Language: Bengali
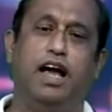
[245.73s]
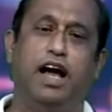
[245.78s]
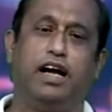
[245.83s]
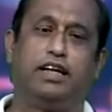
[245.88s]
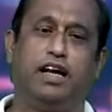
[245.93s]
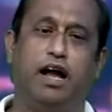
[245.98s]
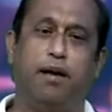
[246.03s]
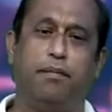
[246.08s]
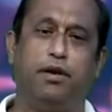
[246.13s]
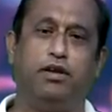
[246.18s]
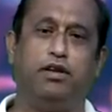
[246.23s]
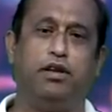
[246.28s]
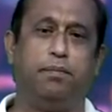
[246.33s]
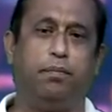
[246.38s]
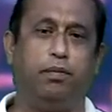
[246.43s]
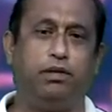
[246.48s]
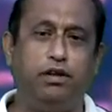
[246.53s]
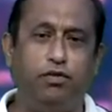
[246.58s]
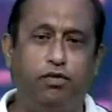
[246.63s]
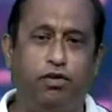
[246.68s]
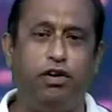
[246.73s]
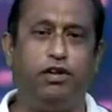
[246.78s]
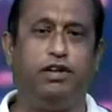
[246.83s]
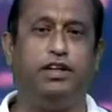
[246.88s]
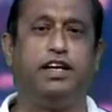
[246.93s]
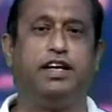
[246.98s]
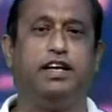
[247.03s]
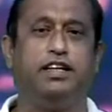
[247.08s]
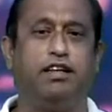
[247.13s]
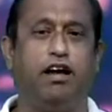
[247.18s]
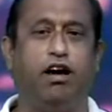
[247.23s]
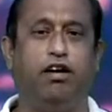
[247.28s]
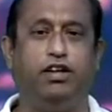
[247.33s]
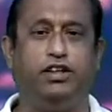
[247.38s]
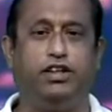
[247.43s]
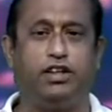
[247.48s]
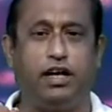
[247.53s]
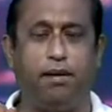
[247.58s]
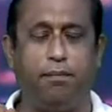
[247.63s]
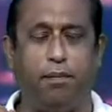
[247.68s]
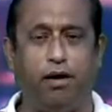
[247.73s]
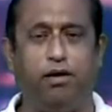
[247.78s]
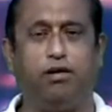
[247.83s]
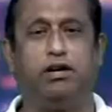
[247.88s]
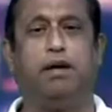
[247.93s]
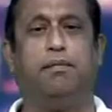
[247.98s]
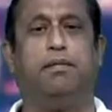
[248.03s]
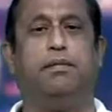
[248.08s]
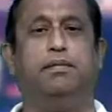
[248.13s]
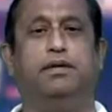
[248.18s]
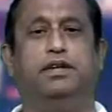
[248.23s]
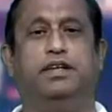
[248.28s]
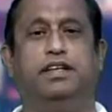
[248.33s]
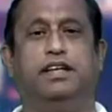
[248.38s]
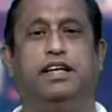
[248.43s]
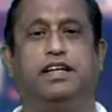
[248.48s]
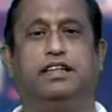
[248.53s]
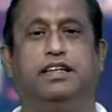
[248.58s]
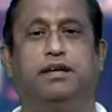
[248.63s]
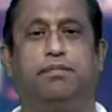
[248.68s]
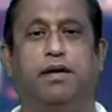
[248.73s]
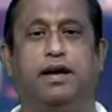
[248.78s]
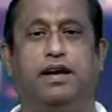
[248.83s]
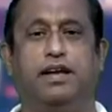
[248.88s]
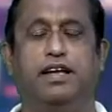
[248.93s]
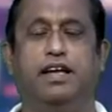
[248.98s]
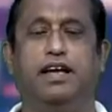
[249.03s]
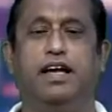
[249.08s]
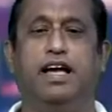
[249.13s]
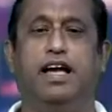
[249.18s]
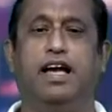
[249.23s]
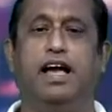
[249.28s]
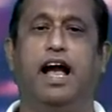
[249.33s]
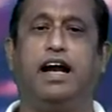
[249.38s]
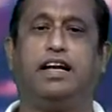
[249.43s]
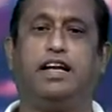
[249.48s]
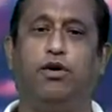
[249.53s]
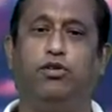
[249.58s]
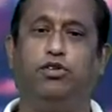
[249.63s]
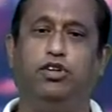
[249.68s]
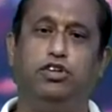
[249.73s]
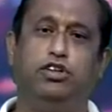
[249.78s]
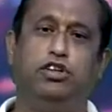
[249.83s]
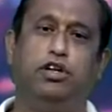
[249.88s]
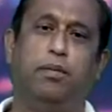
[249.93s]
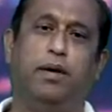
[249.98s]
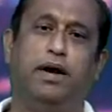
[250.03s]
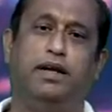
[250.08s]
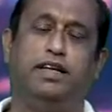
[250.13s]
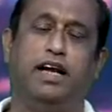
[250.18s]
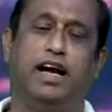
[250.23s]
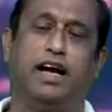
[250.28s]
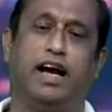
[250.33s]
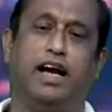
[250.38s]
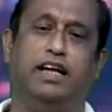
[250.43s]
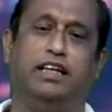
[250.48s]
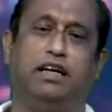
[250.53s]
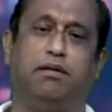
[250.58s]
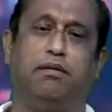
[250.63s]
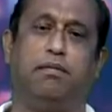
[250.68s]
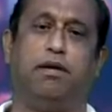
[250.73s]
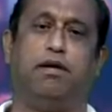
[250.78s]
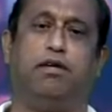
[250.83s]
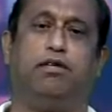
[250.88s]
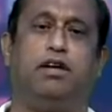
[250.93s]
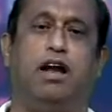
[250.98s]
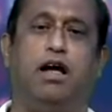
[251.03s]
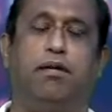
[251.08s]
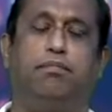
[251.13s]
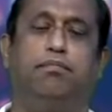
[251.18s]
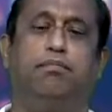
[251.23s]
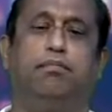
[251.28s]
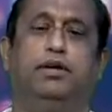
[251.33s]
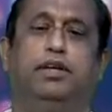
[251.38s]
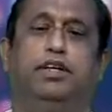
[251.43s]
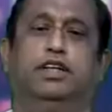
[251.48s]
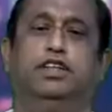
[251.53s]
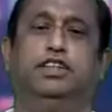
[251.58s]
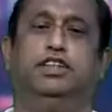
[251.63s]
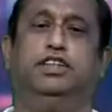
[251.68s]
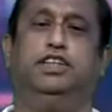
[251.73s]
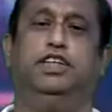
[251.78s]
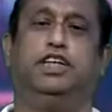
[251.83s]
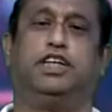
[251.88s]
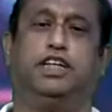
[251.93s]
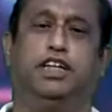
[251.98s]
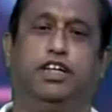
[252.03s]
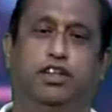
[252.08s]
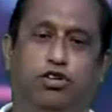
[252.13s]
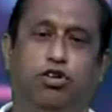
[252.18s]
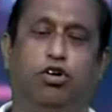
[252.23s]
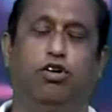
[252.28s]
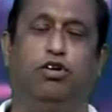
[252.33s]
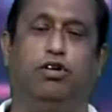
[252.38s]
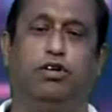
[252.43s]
একটা আমরা যদি প্রতিফলন দেখি তাহলে সেটা মালোগ্রামের মধ্যেই দেখতে পারি একটা ঐতিহ্যবাহী জায়গা হিসাবে মালোগ্রাম স্বীকৃত